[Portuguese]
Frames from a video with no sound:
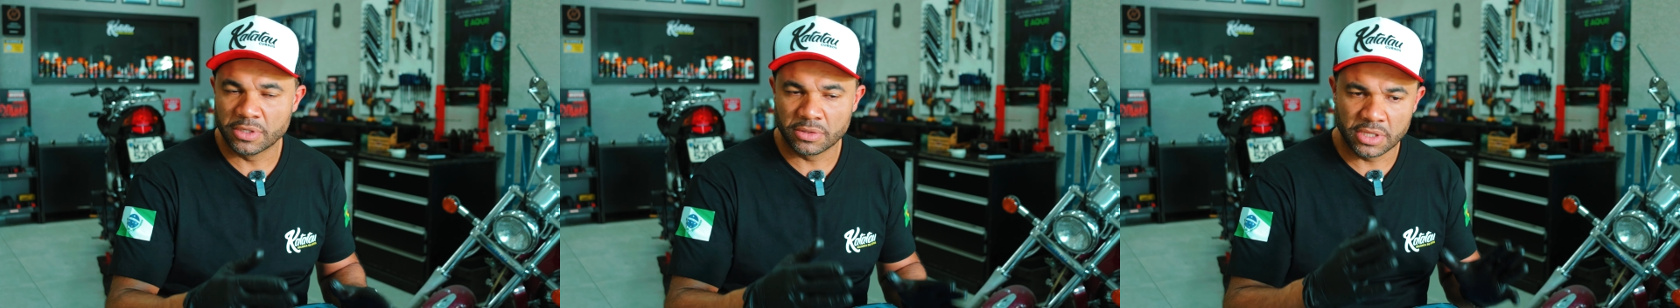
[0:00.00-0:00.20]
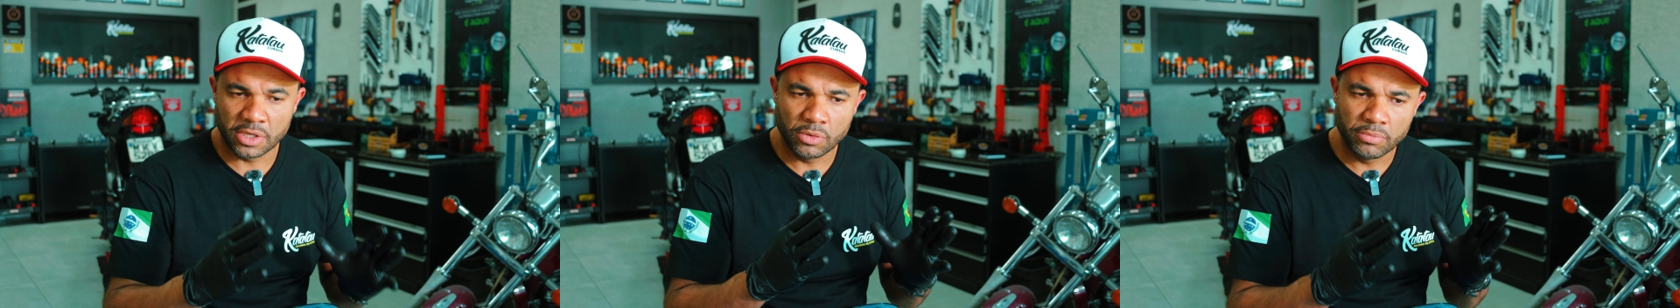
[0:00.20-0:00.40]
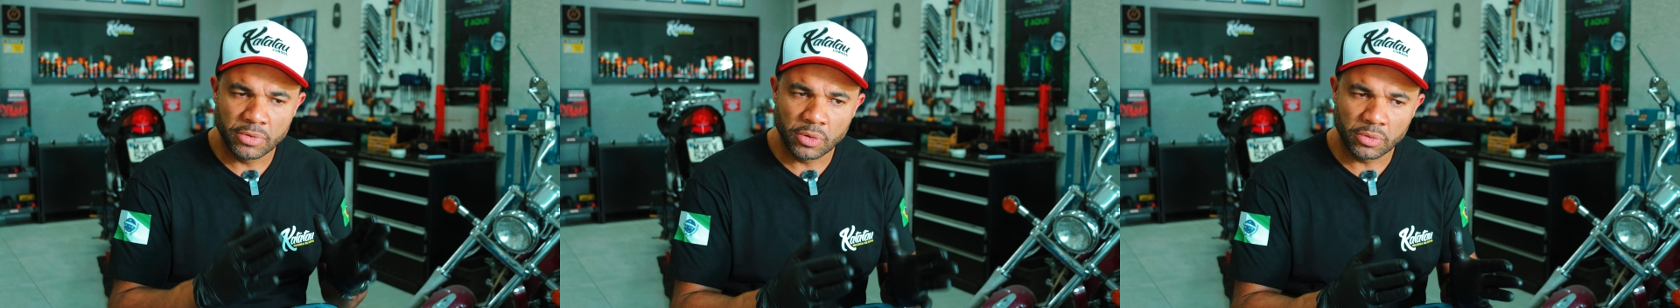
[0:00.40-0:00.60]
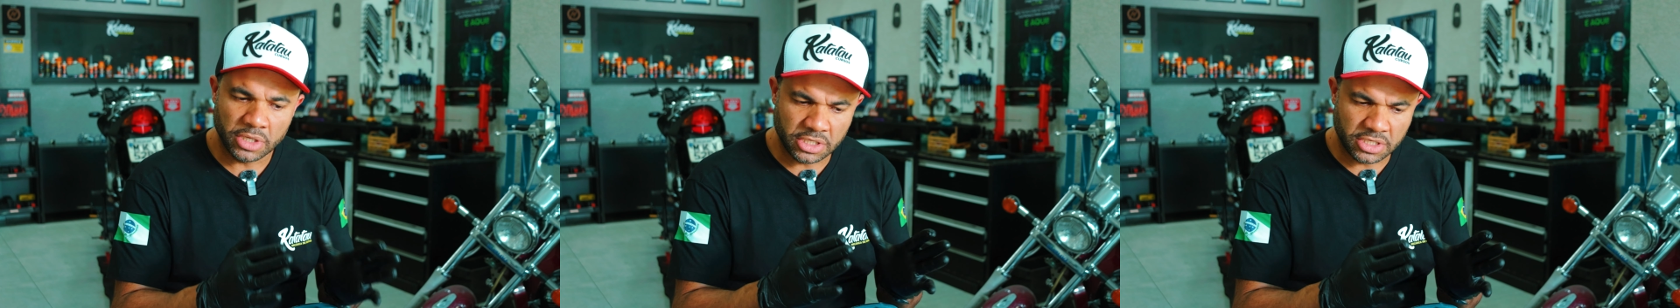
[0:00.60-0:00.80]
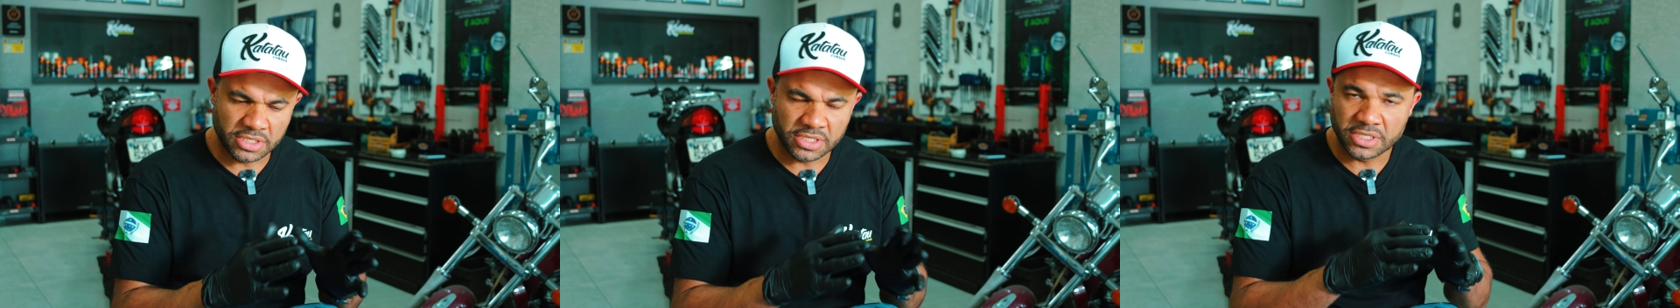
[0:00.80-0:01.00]
eu tenho o meu
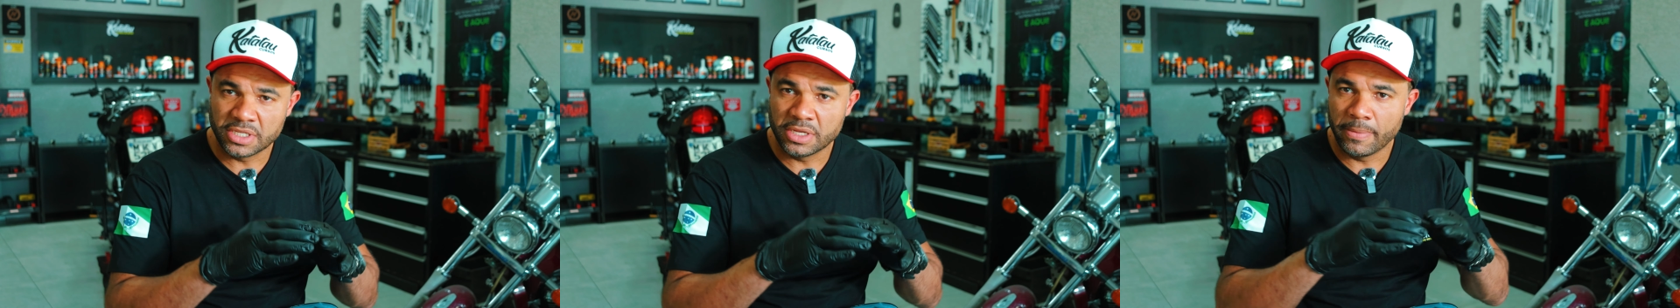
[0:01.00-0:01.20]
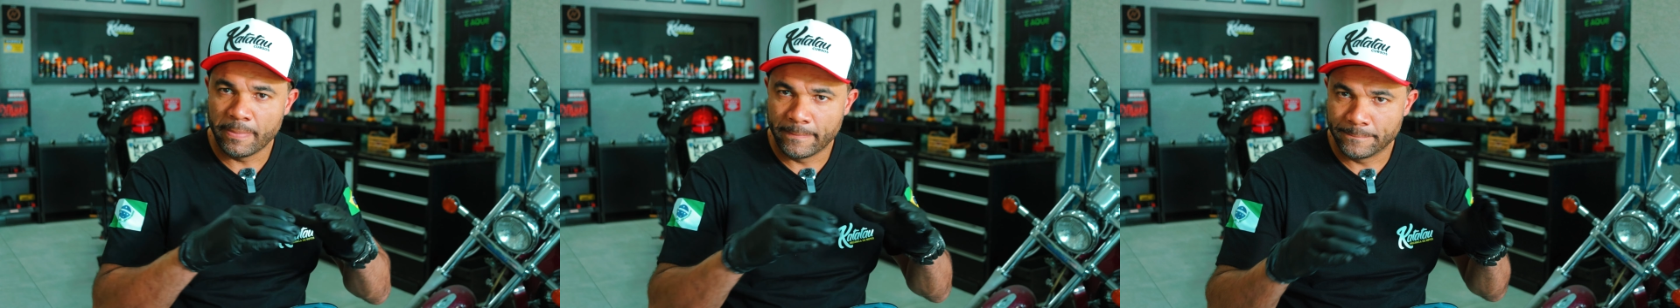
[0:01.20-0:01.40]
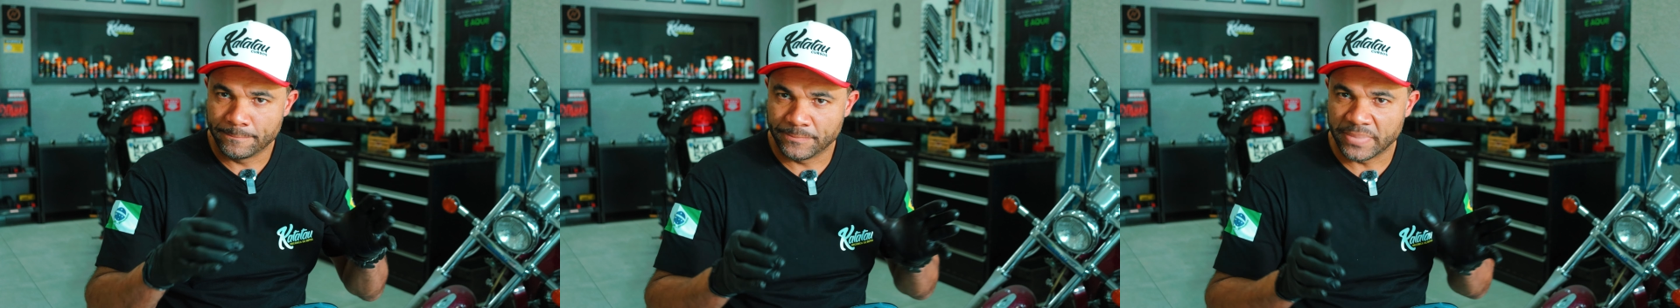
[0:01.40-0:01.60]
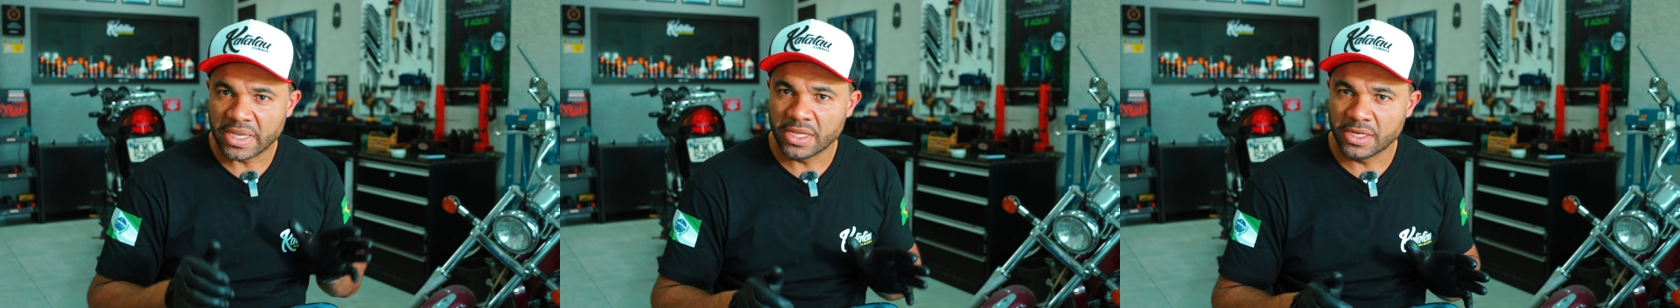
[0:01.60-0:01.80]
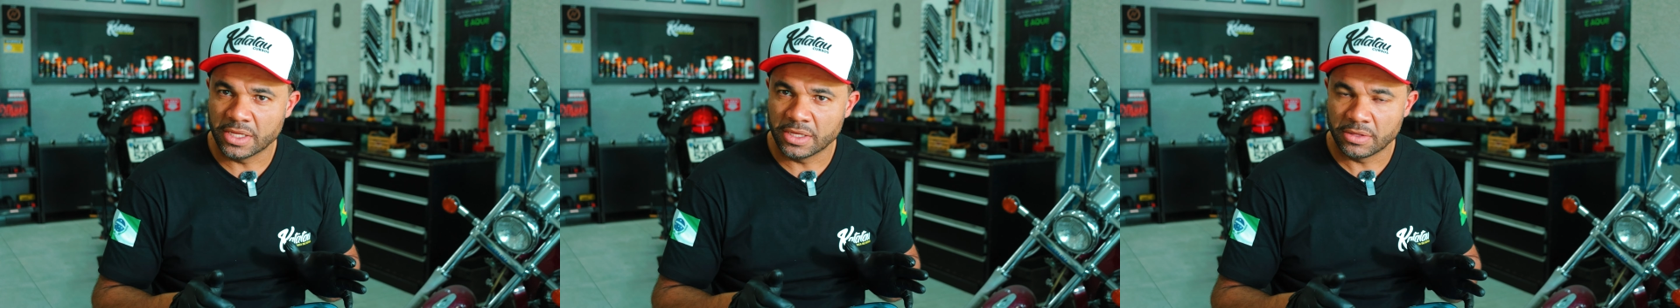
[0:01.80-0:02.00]
kitzinho
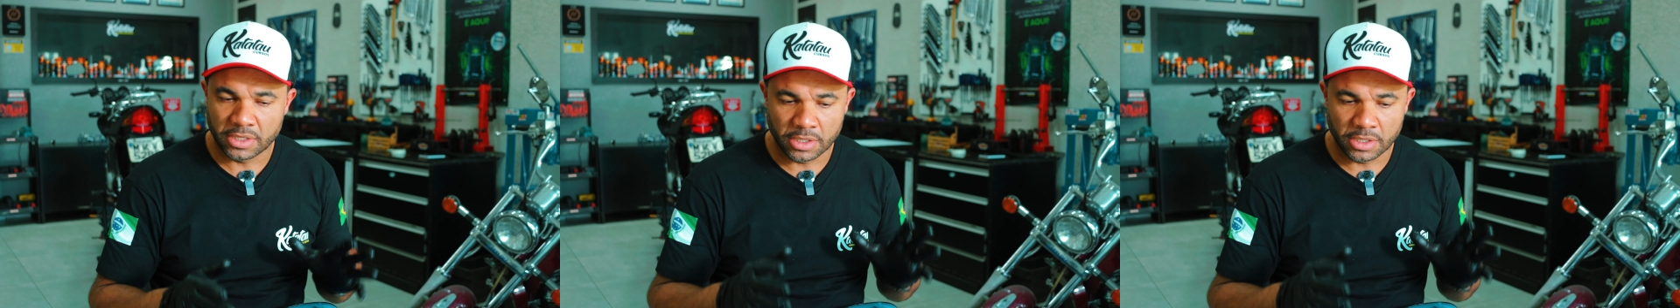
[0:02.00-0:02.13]
pequenininho.